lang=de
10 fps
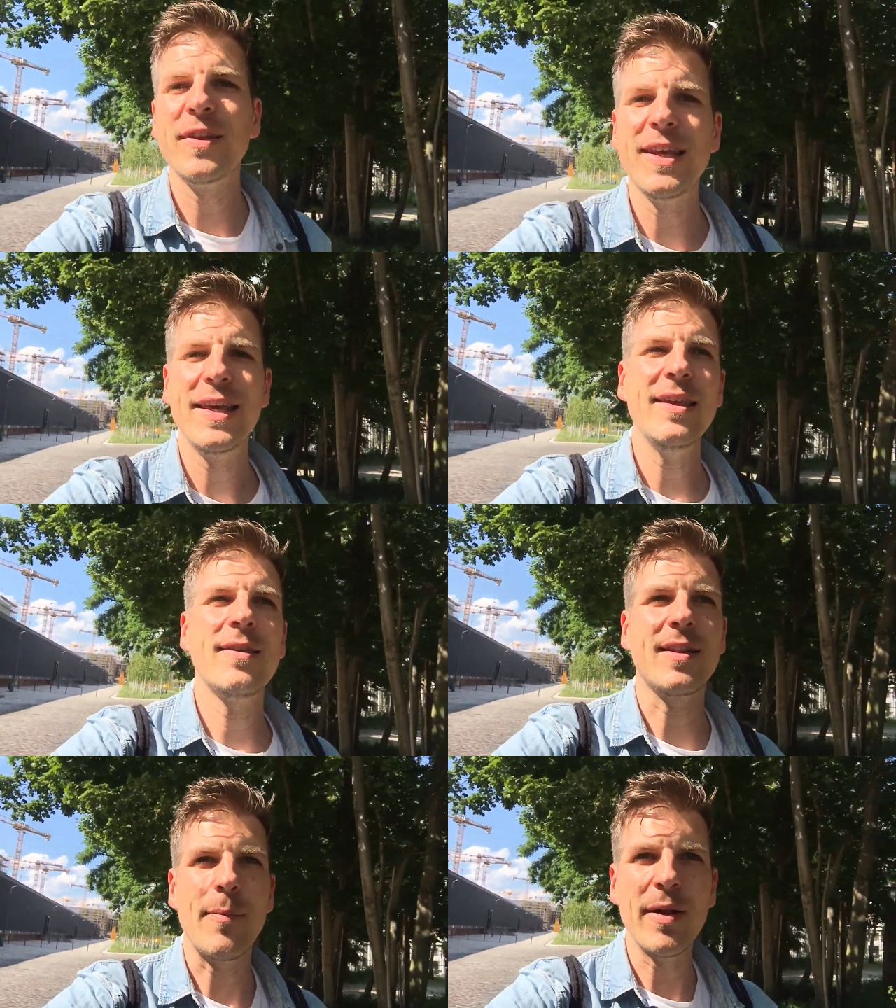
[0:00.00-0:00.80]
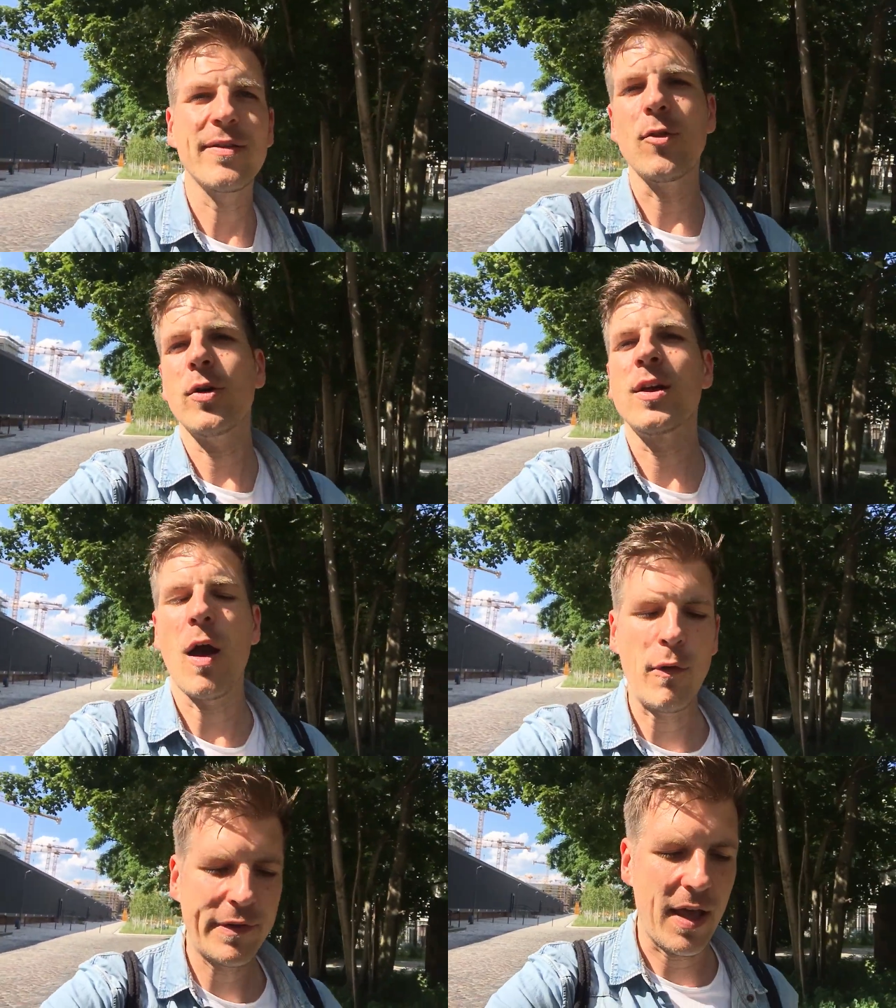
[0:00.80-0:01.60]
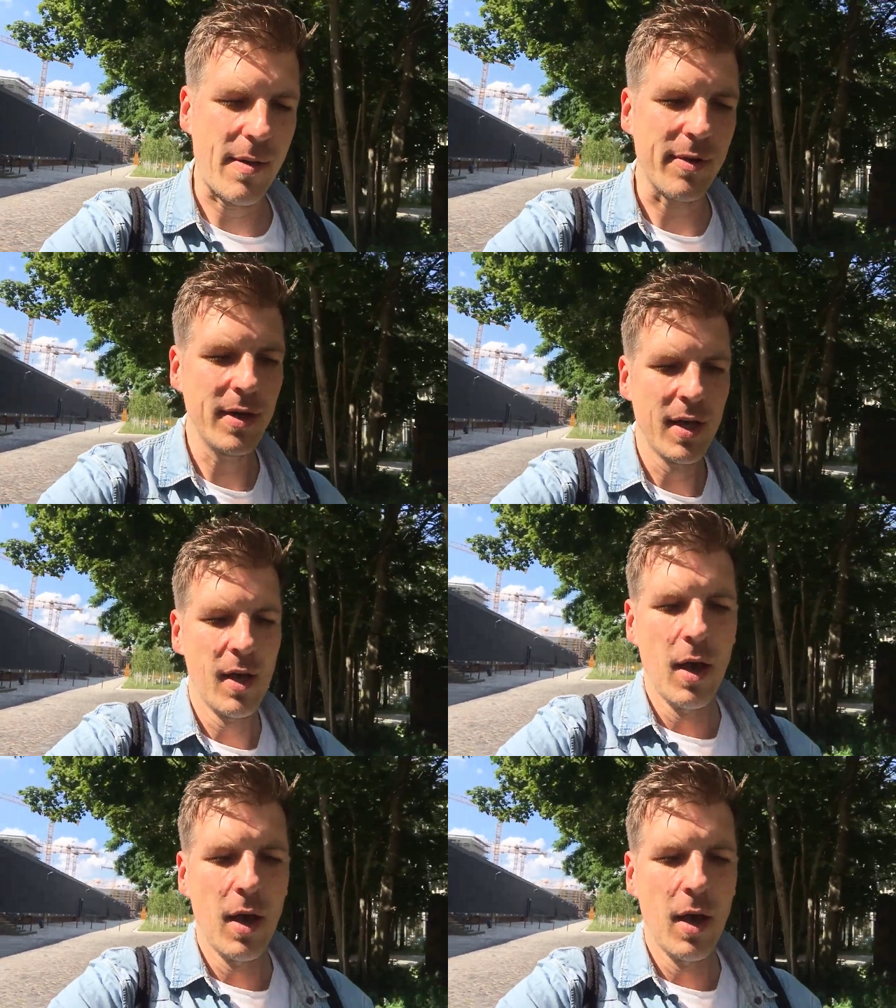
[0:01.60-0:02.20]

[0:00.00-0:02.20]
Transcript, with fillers: die ich damals noch gekauft habe.